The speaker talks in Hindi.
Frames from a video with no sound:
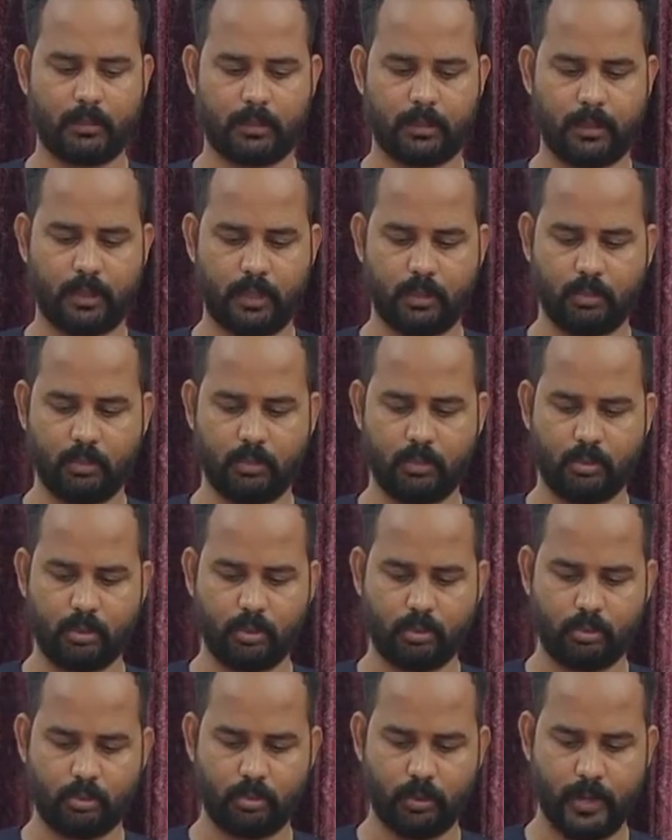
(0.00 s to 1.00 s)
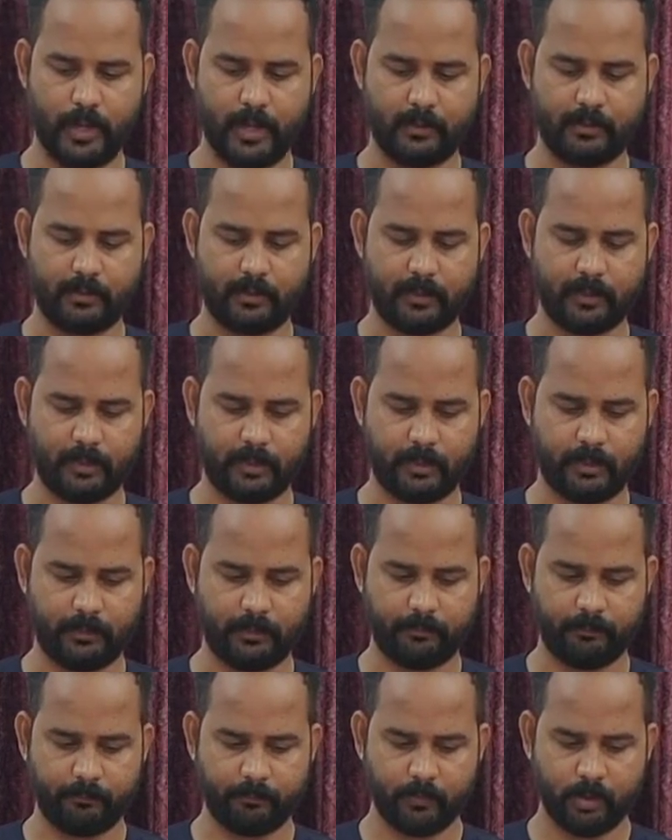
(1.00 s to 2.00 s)
के अंगूठों को ऐसे
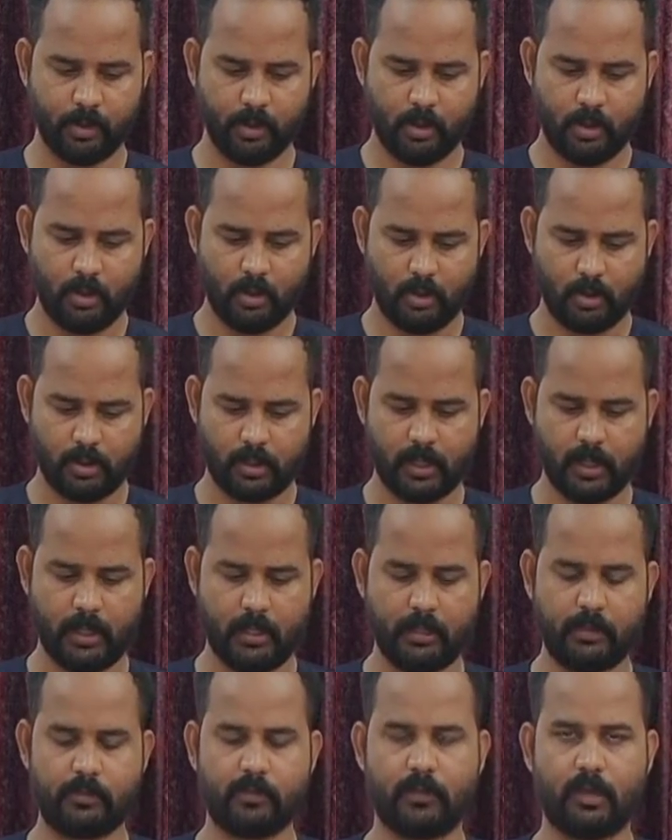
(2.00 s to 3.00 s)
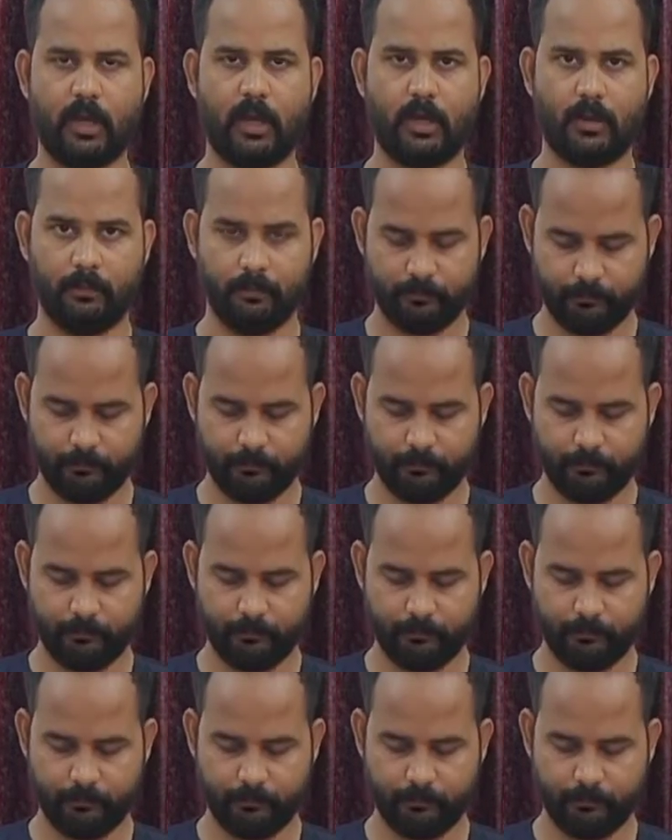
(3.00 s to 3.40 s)
रखें और यह हिस्सा